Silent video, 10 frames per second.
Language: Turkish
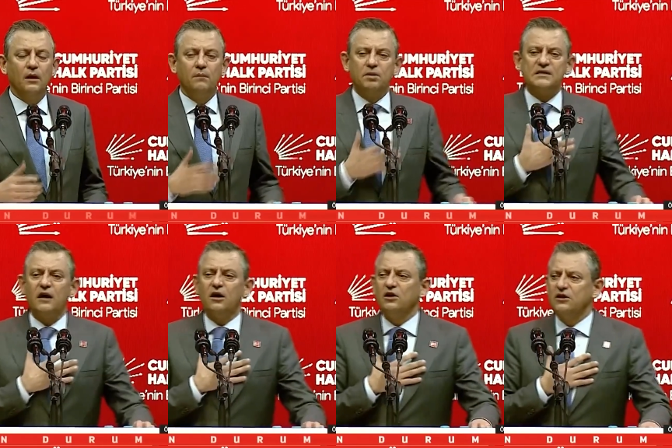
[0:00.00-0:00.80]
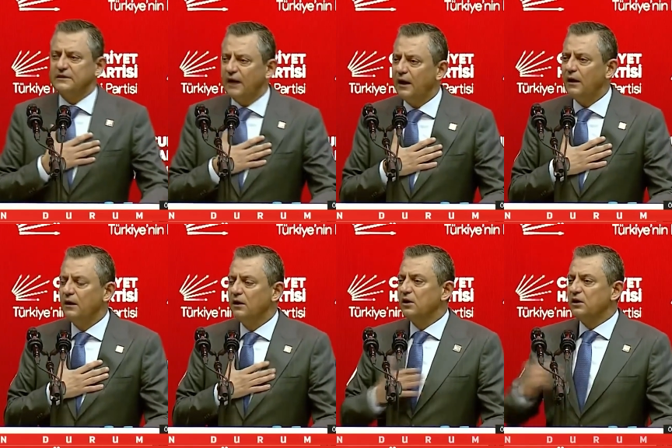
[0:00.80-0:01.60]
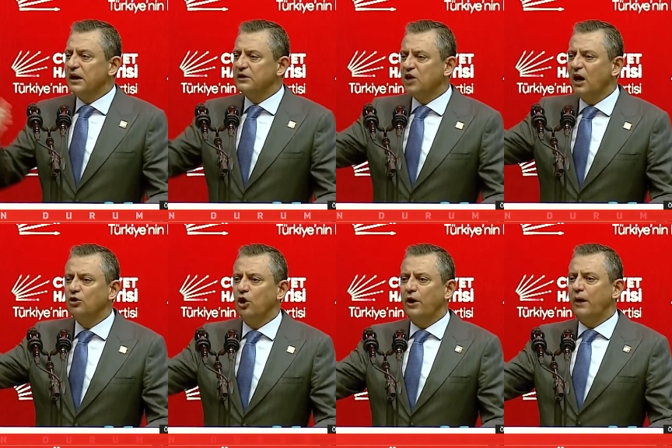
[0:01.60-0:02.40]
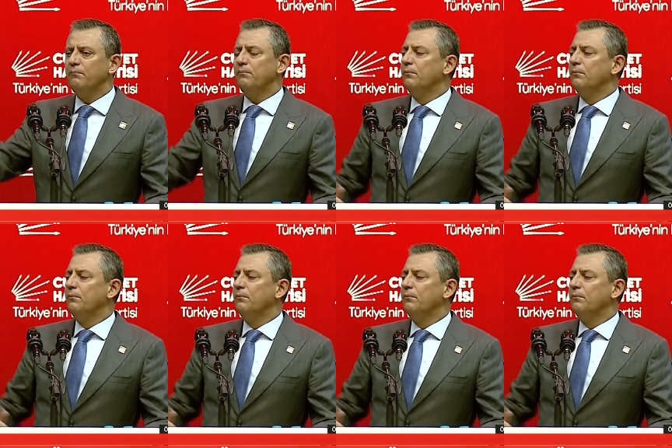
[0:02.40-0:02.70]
bize kalırsa geçen dönem